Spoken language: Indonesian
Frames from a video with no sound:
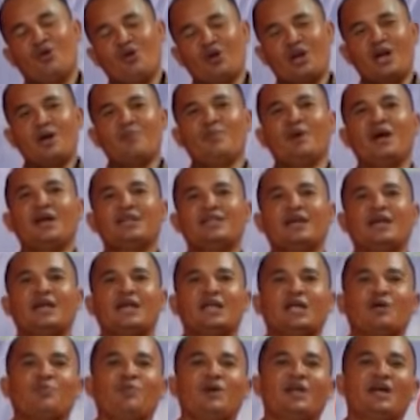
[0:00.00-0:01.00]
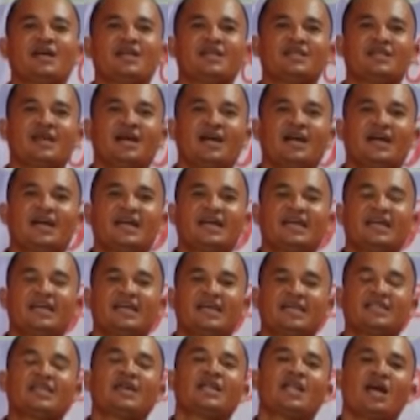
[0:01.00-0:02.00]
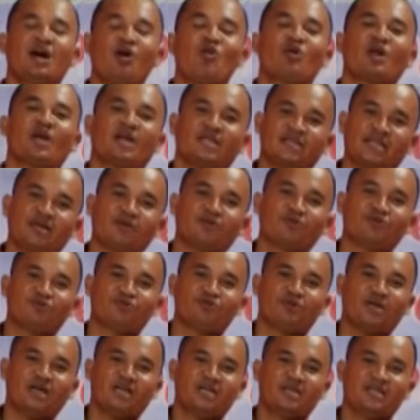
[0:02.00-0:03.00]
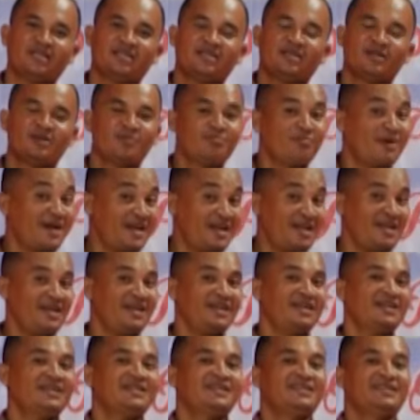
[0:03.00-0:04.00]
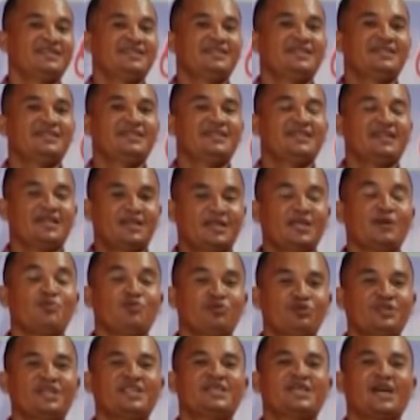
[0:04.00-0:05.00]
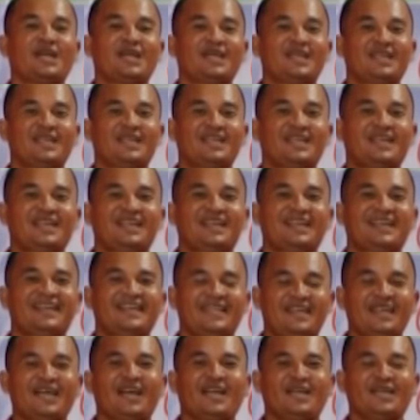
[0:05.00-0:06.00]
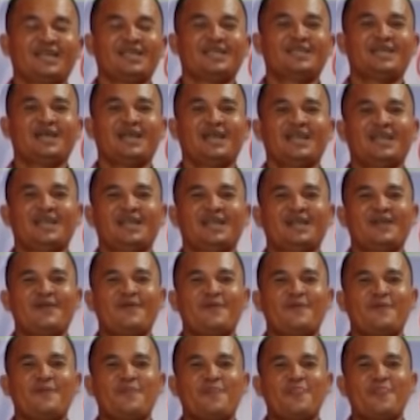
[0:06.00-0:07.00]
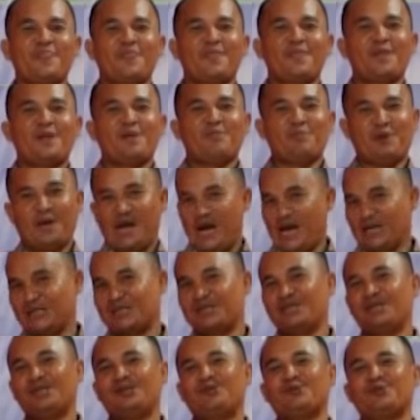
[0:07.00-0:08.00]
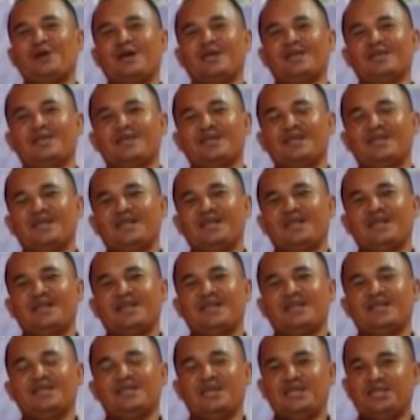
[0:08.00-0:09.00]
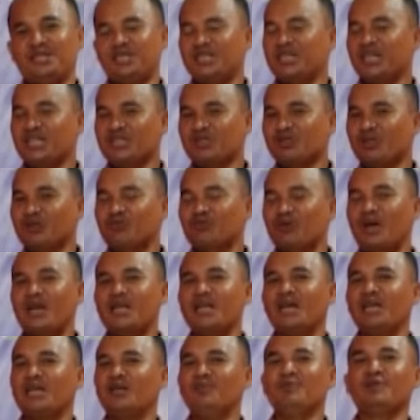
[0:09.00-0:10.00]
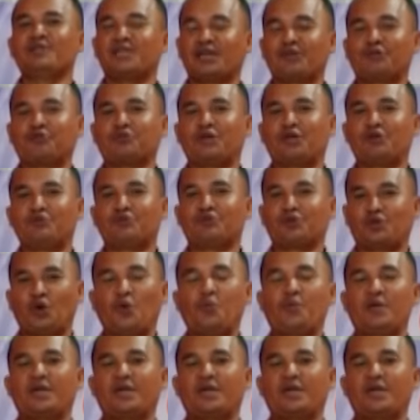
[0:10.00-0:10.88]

orang mengatakan kepada kita, kita tak boleh. Mari kita buktikan dengan kita. Makasih Tuhan. jika ada suatu hal yang diminta Tuhan untuk kau